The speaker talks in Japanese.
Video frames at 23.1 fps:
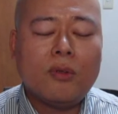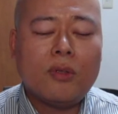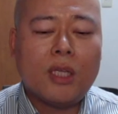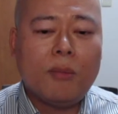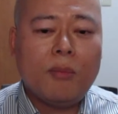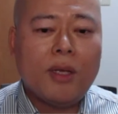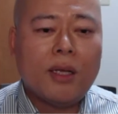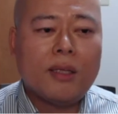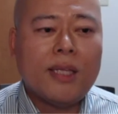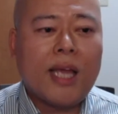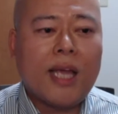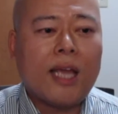とって意
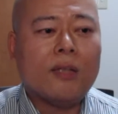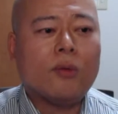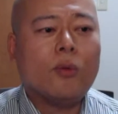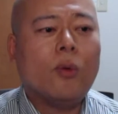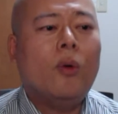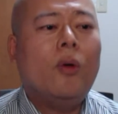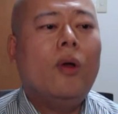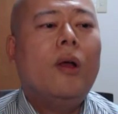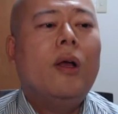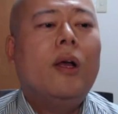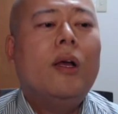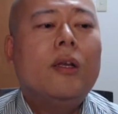味がない
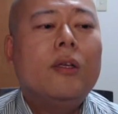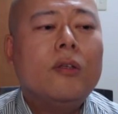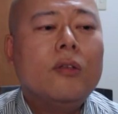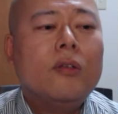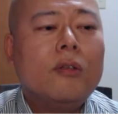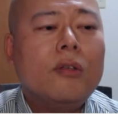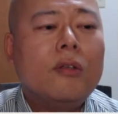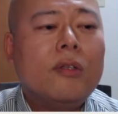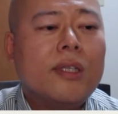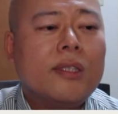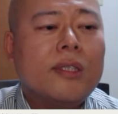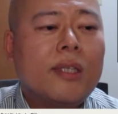とい
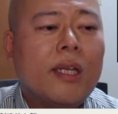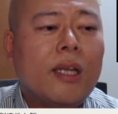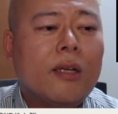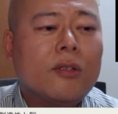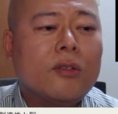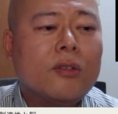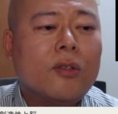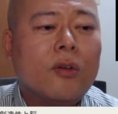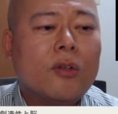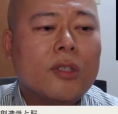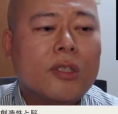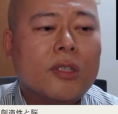うふうな
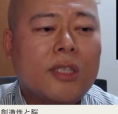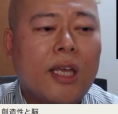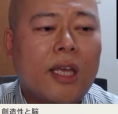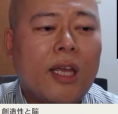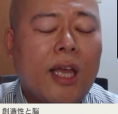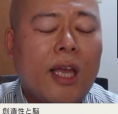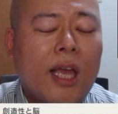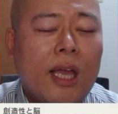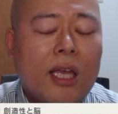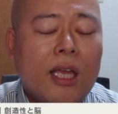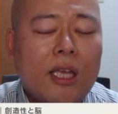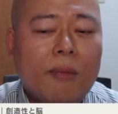セレクションし
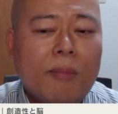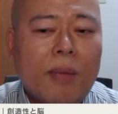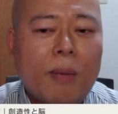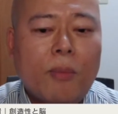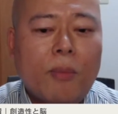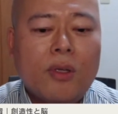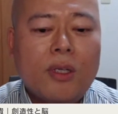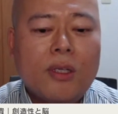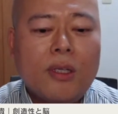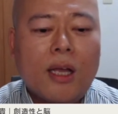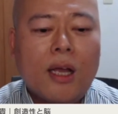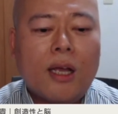て、今、
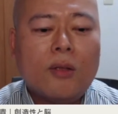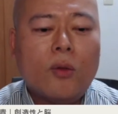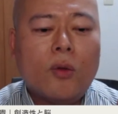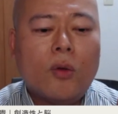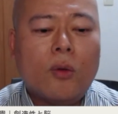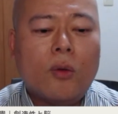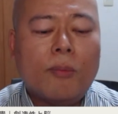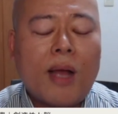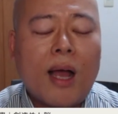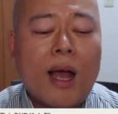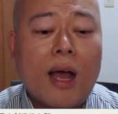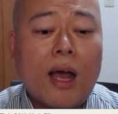モニター
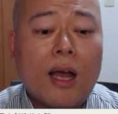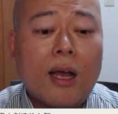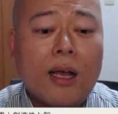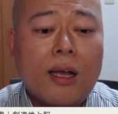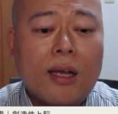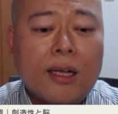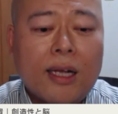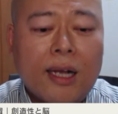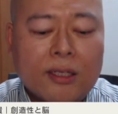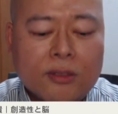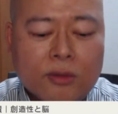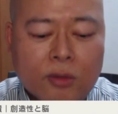の、まあ、
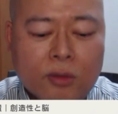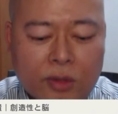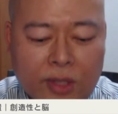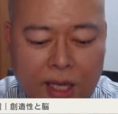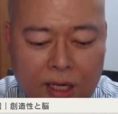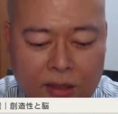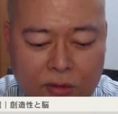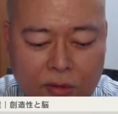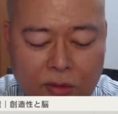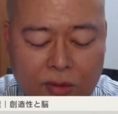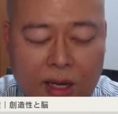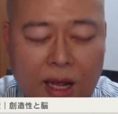画像で
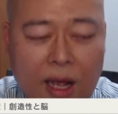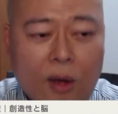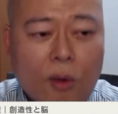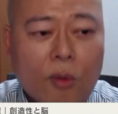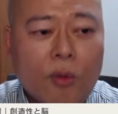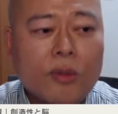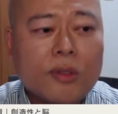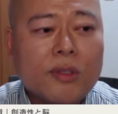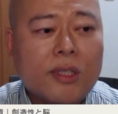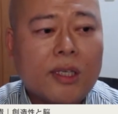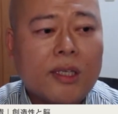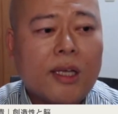あるとか、
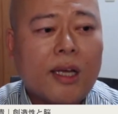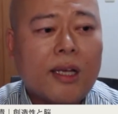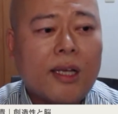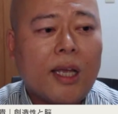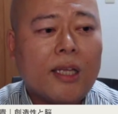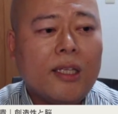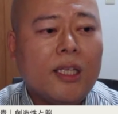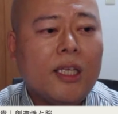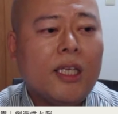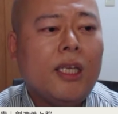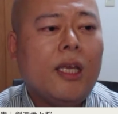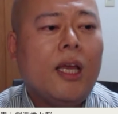音声だ
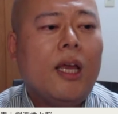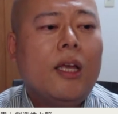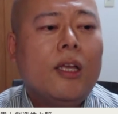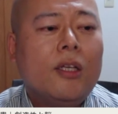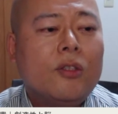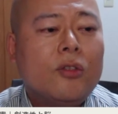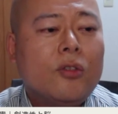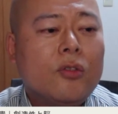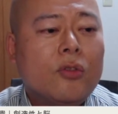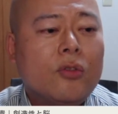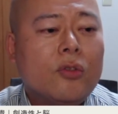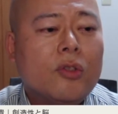けに
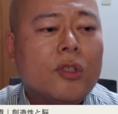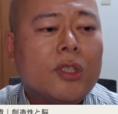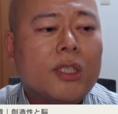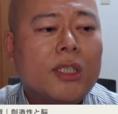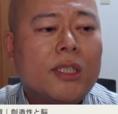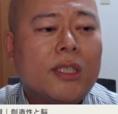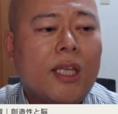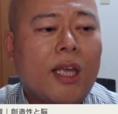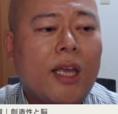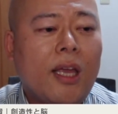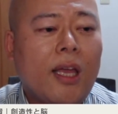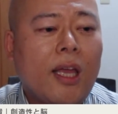集中
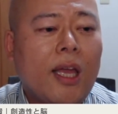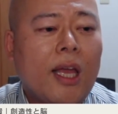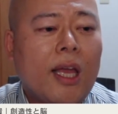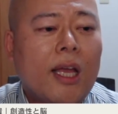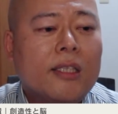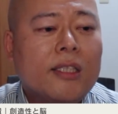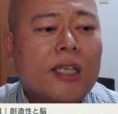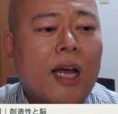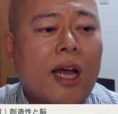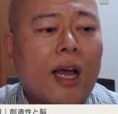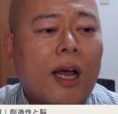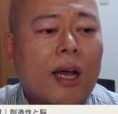して、
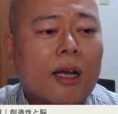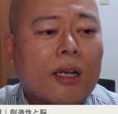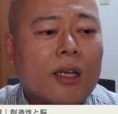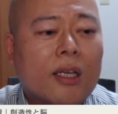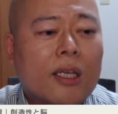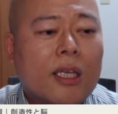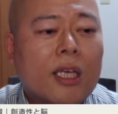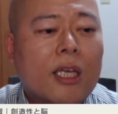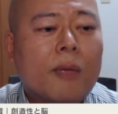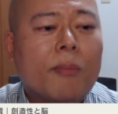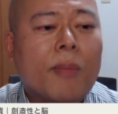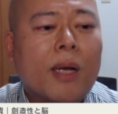じゃあ
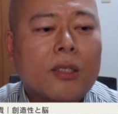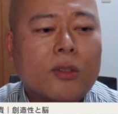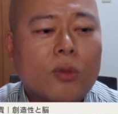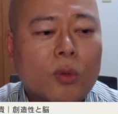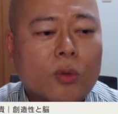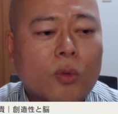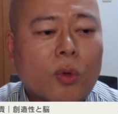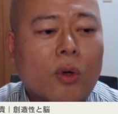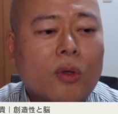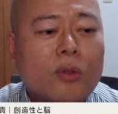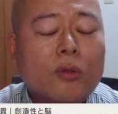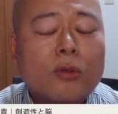聞きましょ
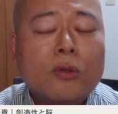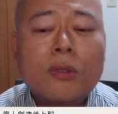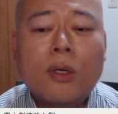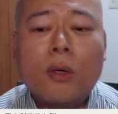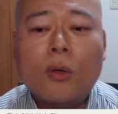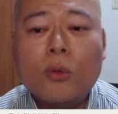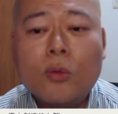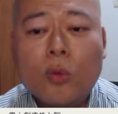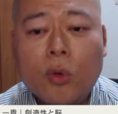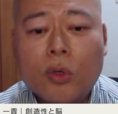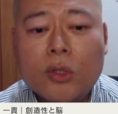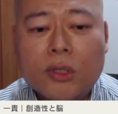うというふうな
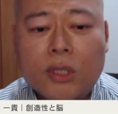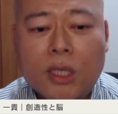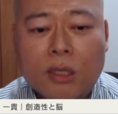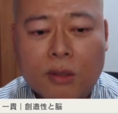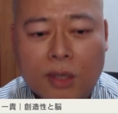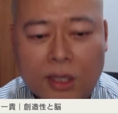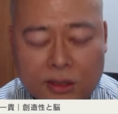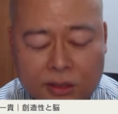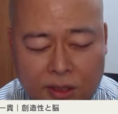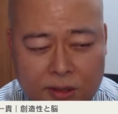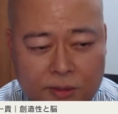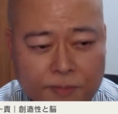ことをしている
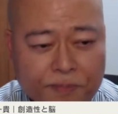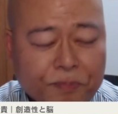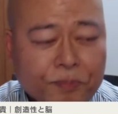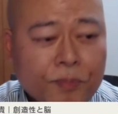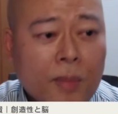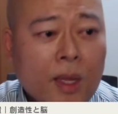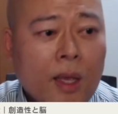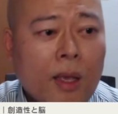はずです。